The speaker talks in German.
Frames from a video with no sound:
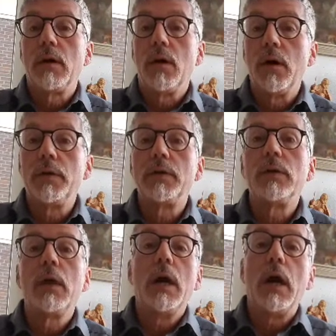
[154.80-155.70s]

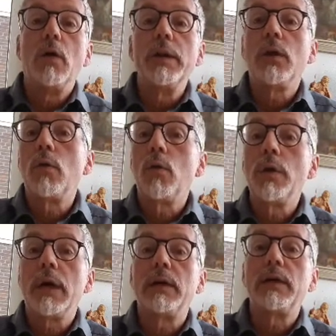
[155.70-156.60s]
Heute, auch in der
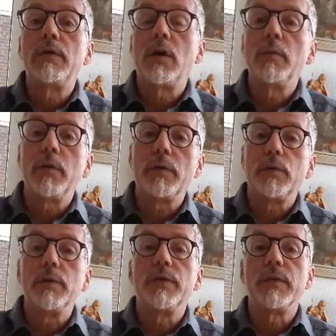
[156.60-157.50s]
Corona-Krise, kommt es auf
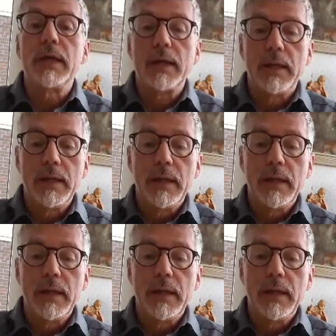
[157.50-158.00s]
uns an,